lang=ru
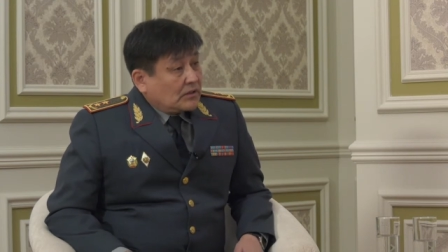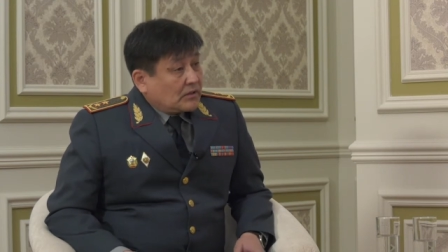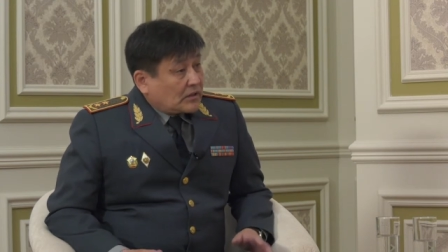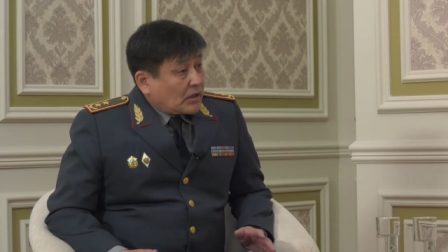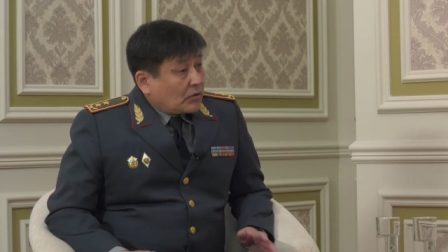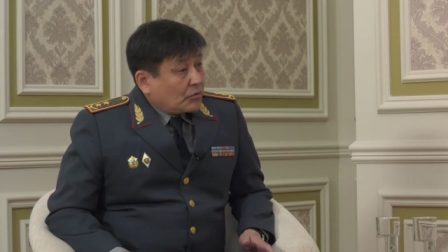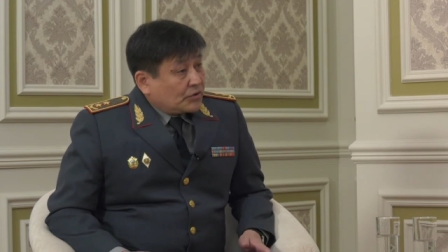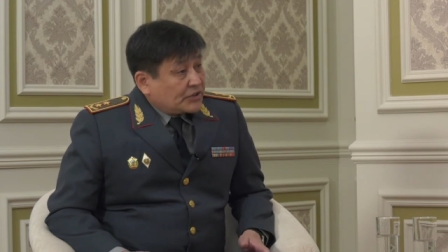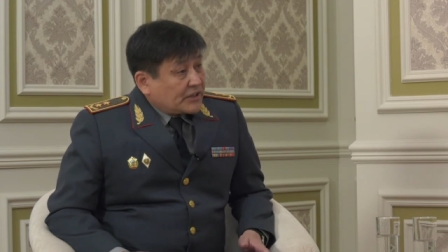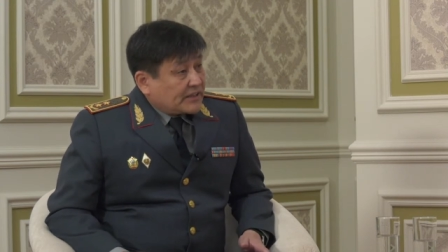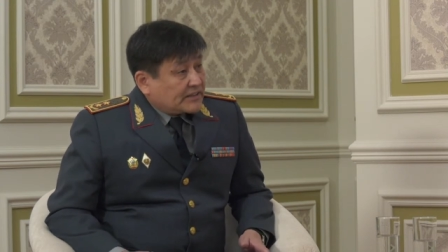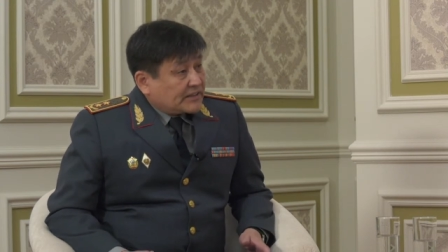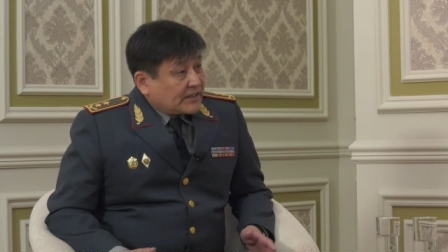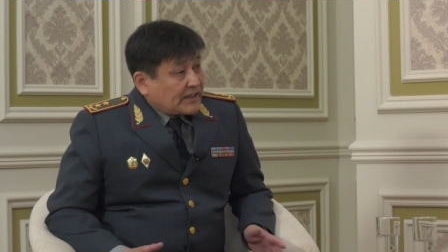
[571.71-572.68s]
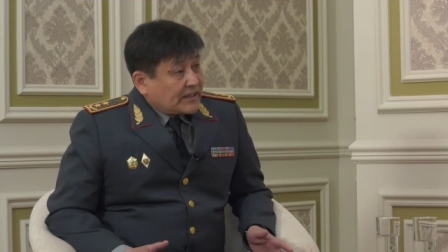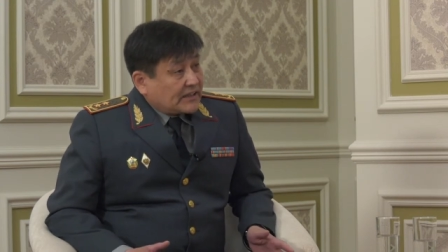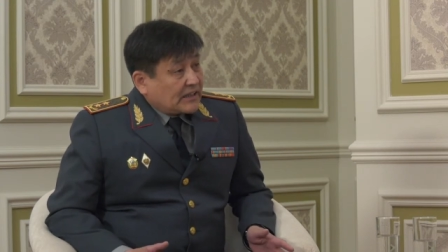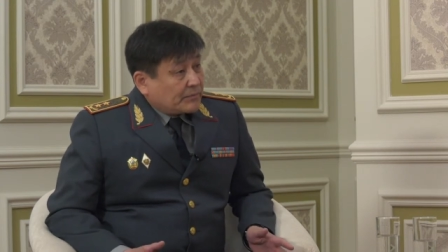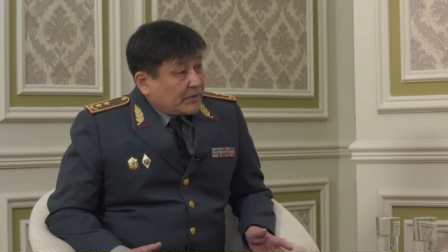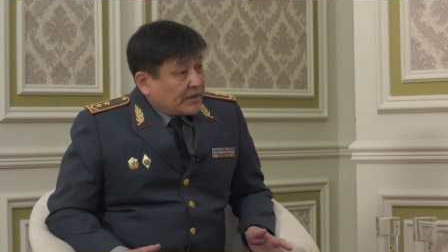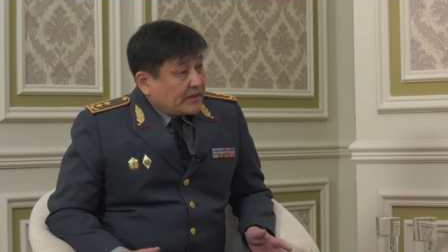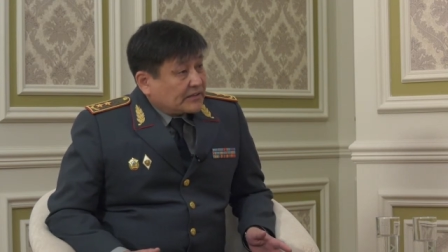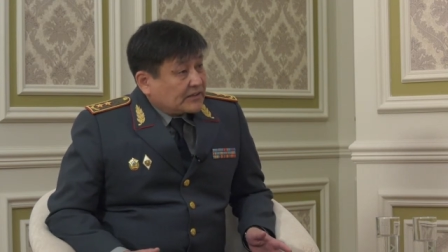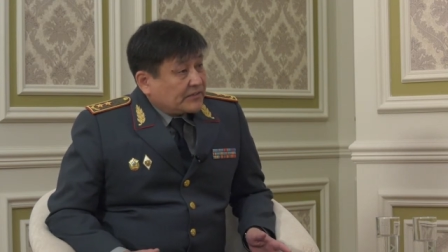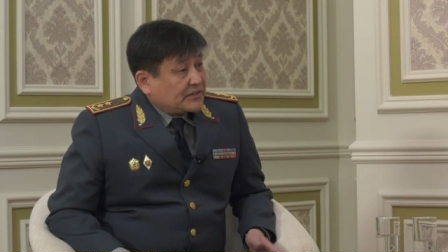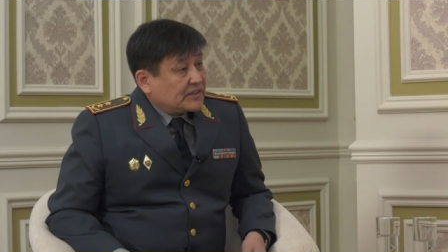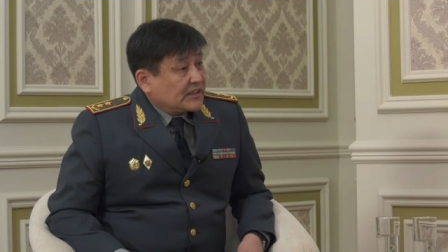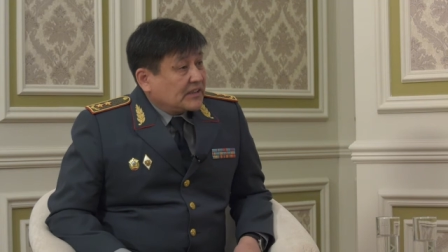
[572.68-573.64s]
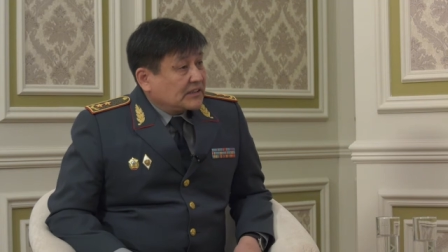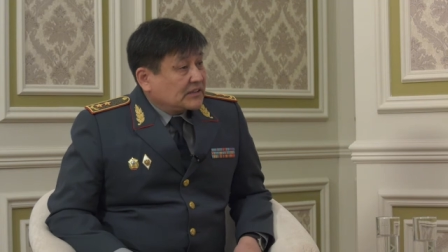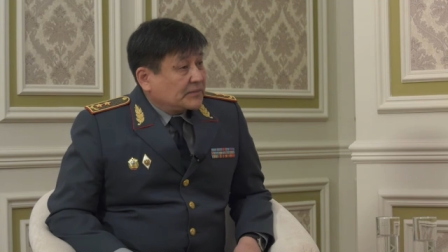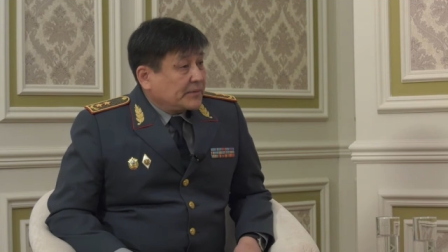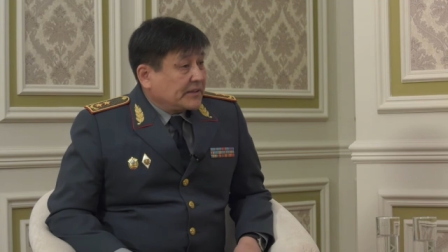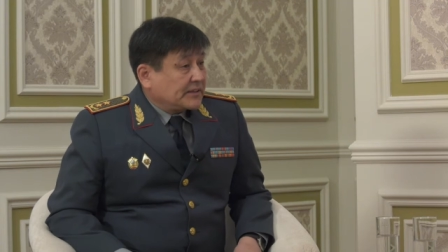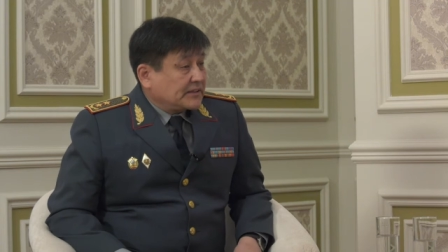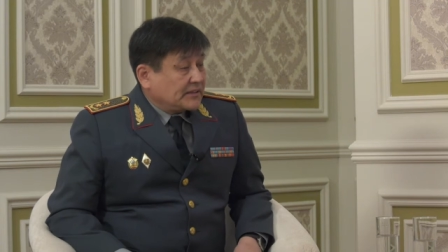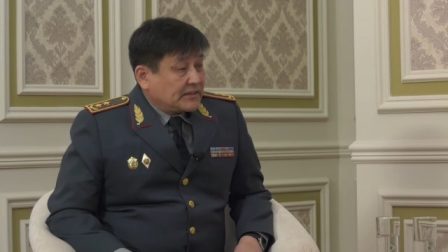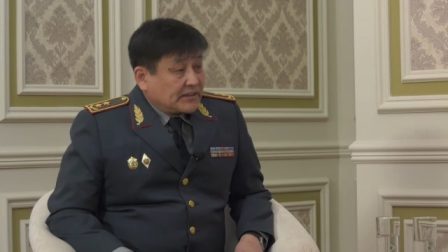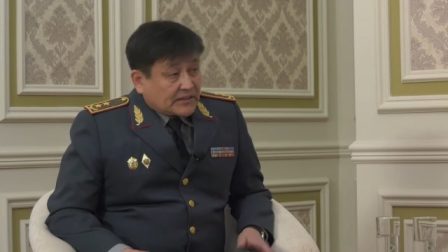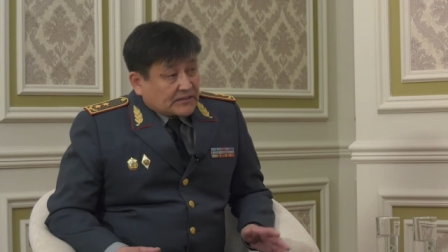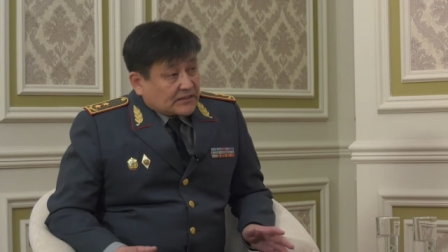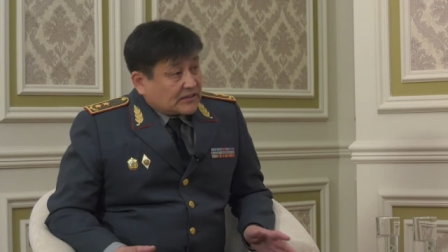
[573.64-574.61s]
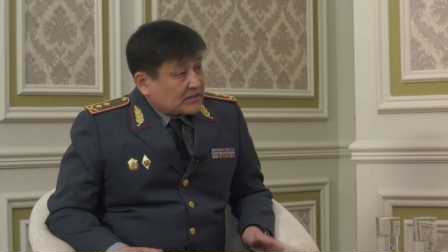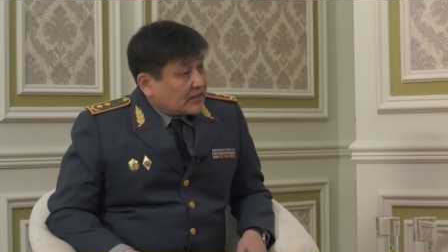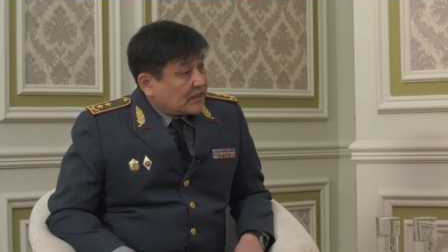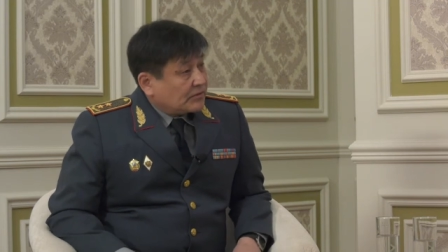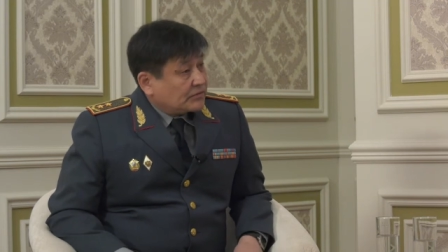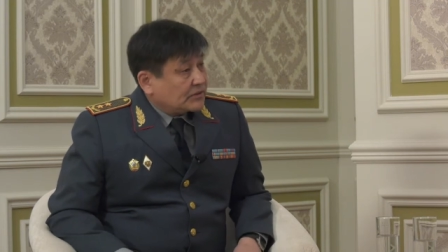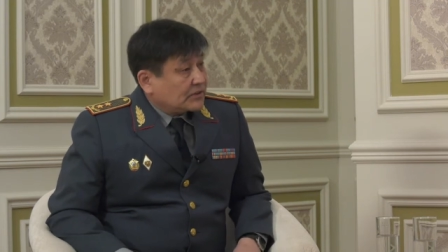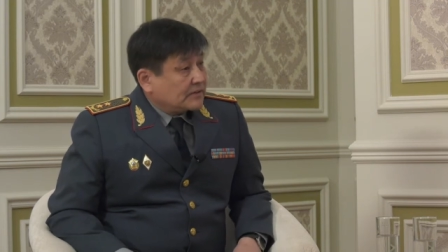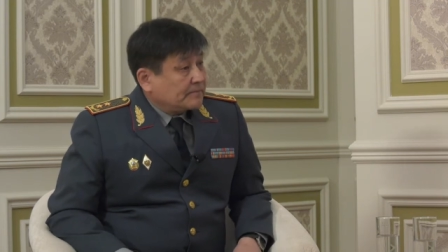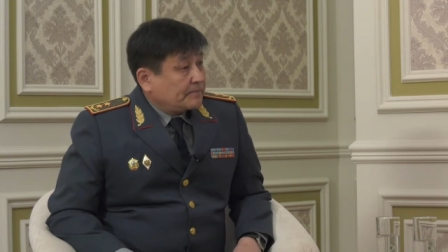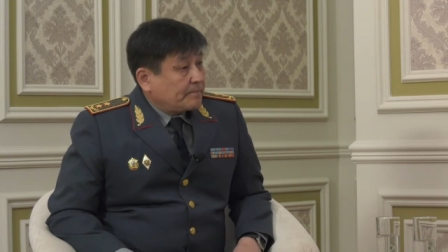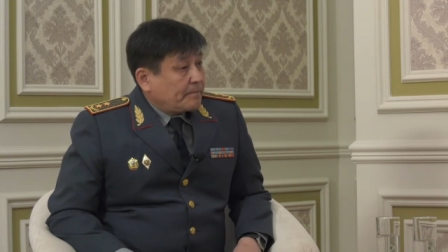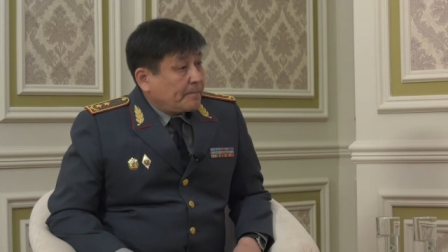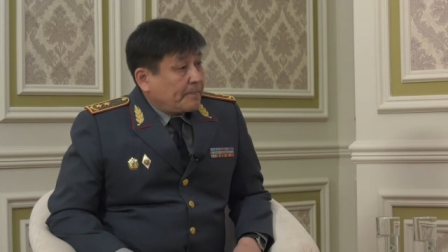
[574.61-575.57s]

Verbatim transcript: э, какой части и когда появится офицер инспекции, не разглашаются